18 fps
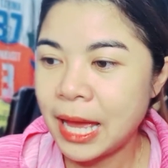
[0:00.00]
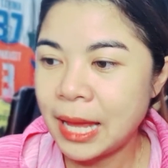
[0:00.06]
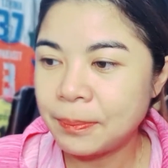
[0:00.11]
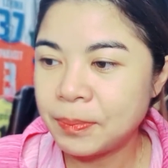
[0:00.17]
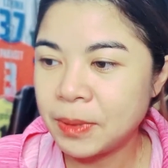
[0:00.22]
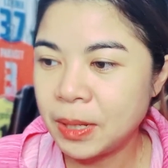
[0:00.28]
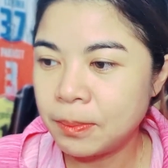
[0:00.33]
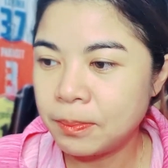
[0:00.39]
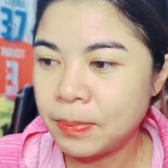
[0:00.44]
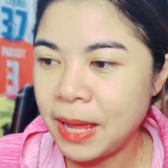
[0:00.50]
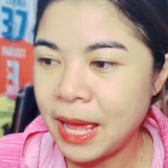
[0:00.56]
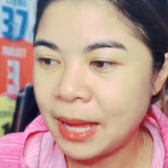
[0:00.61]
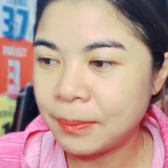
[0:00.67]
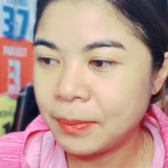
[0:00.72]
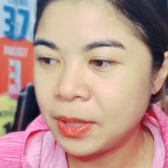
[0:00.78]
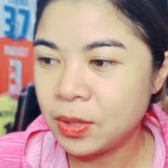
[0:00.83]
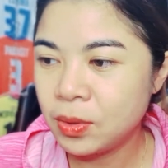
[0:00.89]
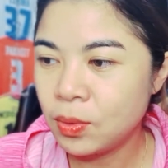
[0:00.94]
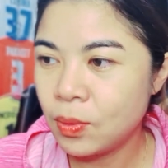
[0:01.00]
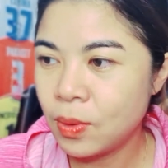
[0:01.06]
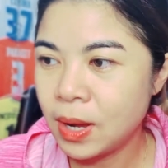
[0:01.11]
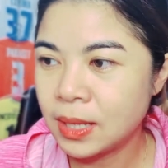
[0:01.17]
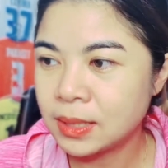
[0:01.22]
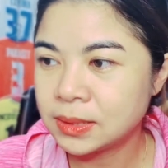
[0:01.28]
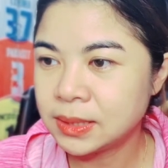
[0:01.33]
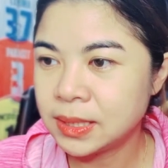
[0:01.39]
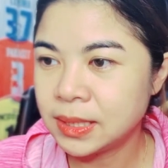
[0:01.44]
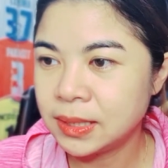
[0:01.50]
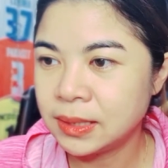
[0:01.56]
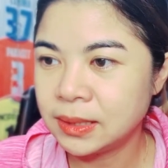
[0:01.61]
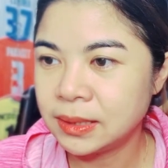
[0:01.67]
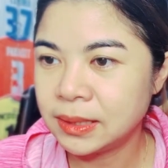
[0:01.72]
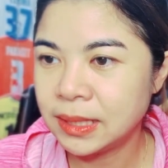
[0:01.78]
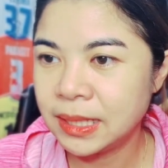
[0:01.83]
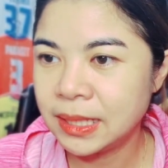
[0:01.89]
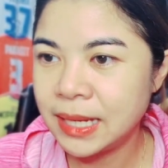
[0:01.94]
การเปลี่ยนแปลงไม่กลัวสิ่ง
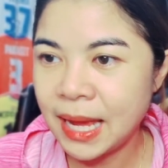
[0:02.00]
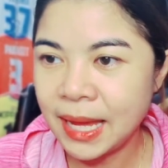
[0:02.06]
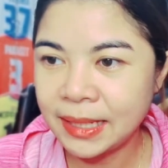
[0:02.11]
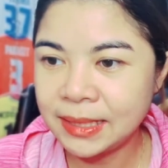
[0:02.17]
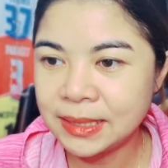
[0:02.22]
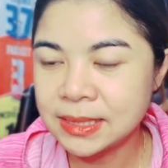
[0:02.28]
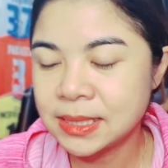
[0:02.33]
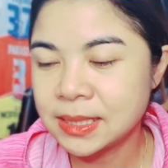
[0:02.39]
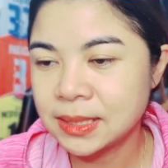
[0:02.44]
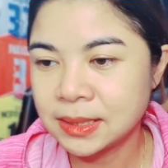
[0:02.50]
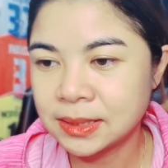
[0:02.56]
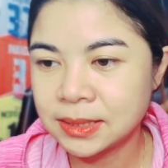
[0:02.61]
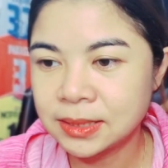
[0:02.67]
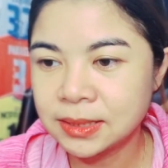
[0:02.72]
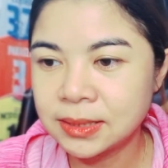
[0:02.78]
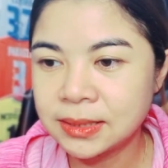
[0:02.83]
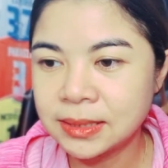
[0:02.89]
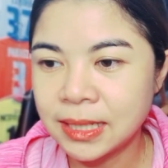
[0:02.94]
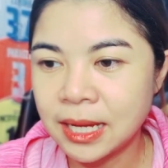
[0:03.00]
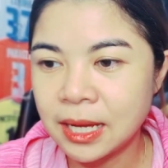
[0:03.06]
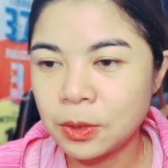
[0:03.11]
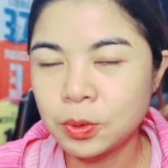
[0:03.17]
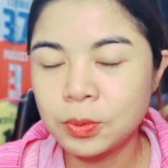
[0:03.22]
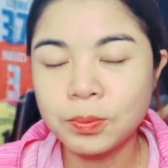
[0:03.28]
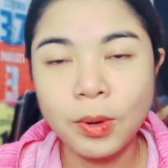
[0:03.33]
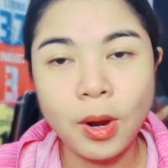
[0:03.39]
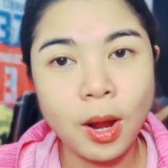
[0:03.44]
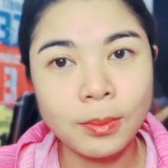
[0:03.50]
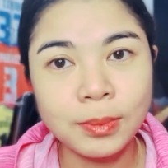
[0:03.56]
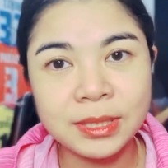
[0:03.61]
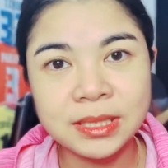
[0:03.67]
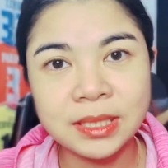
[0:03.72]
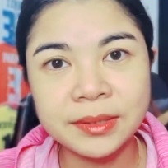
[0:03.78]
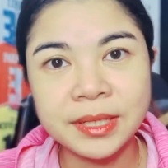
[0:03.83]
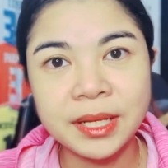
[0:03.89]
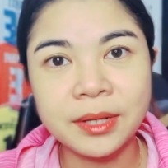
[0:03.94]
ใดๆที่จะเกิดขึ้นนะคะคุณพร้อม
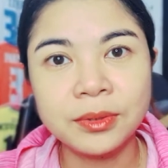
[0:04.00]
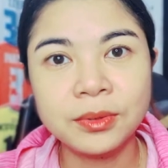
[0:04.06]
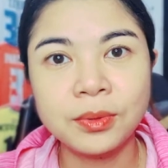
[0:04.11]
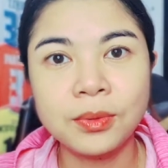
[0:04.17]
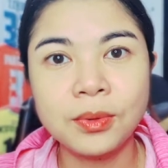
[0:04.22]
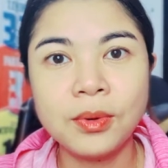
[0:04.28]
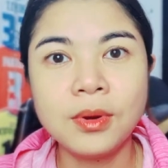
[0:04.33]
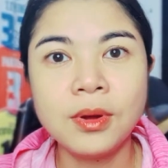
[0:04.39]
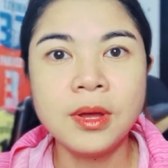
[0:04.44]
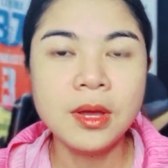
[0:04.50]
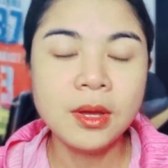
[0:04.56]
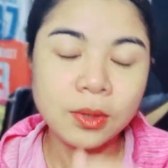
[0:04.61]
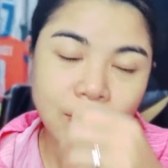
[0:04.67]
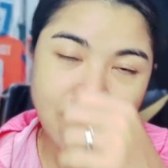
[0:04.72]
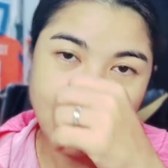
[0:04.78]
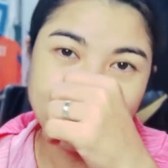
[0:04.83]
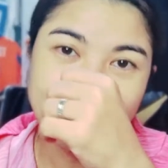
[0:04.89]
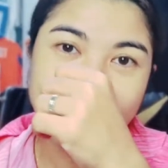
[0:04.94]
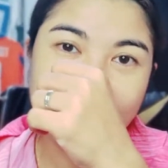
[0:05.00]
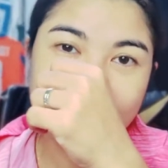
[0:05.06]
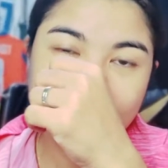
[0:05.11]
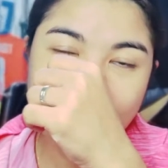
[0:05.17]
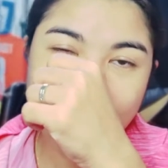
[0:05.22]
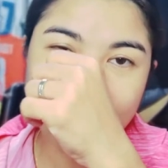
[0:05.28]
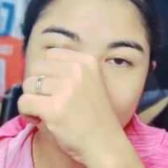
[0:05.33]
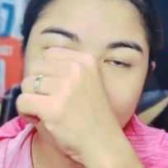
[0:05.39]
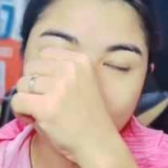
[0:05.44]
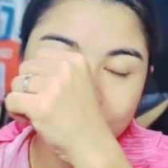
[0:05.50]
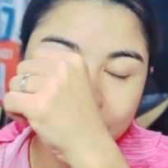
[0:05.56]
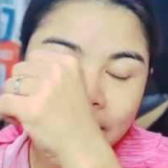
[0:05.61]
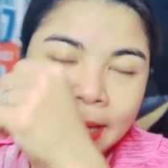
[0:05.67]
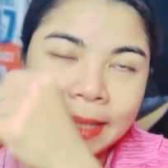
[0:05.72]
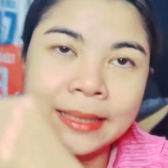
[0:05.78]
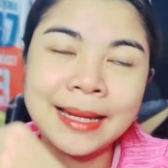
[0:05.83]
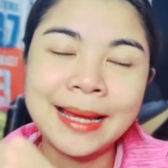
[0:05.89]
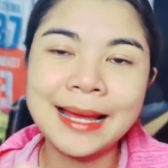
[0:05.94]
ที่จะเรียนรู้ความท้าทายเหล่า
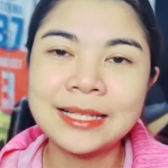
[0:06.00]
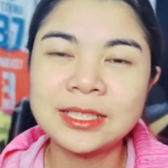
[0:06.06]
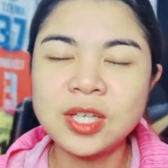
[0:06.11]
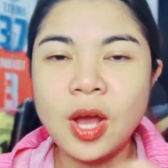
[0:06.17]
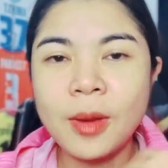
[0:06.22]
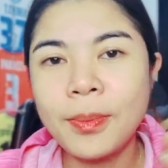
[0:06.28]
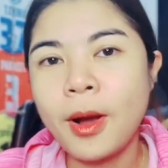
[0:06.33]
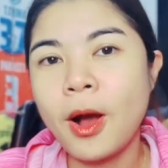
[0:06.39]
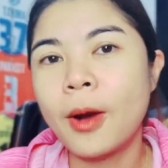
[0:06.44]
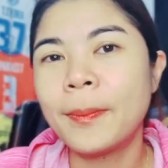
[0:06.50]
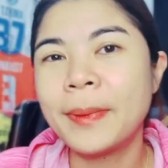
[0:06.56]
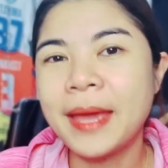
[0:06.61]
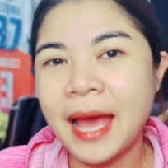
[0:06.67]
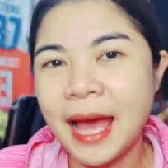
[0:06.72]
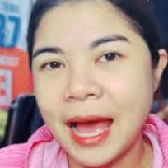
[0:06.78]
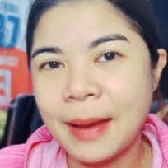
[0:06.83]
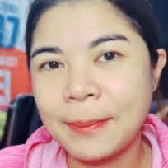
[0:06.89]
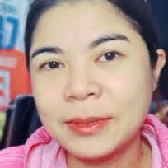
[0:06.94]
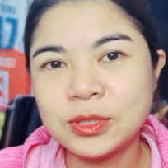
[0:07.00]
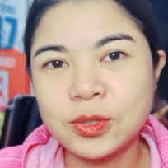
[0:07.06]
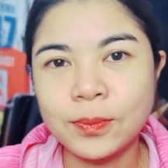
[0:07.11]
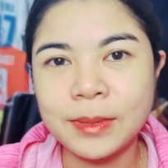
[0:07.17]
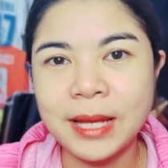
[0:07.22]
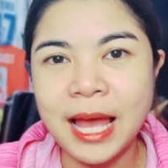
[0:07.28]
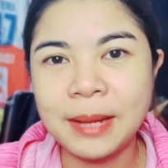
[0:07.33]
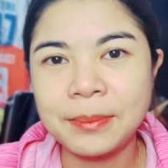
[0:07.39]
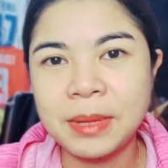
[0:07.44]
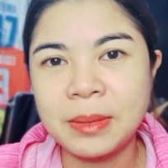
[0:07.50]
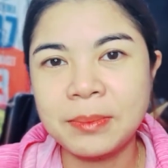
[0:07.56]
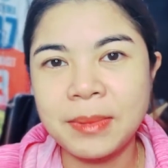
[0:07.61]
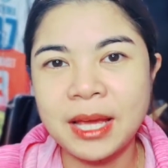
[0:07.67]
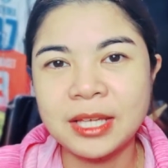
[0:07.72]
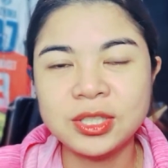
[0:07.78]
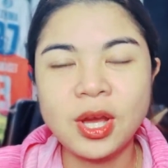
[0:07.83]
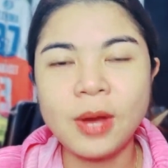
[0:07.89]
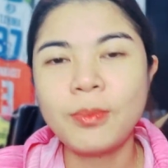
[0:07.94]
นั้นนะคะชอบออกไปหาประสบการณ์
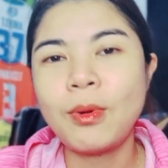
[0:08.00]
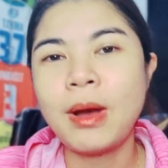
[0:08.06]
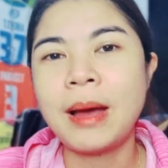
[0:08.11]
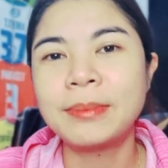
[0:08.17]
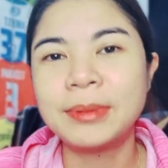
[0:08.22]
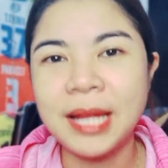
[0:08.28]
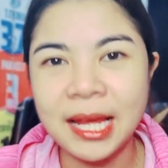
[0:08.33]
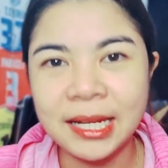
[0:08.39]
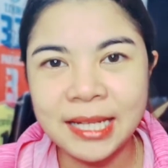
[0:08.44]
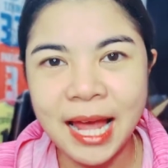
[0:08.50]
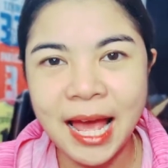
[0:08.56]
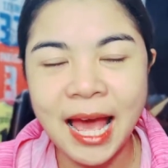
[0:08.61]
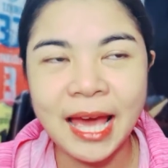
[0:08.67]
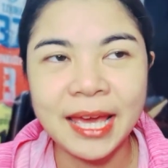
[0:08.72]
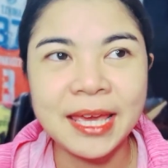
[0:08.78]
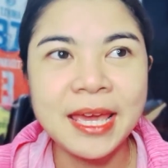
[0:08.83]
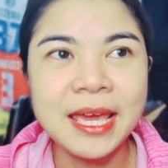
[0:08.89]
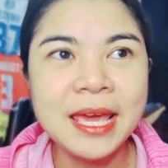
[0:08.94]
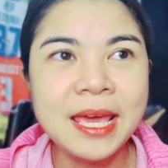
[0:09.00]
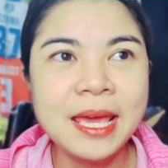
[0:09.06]
ใหม่ๆชอบความท้าทาย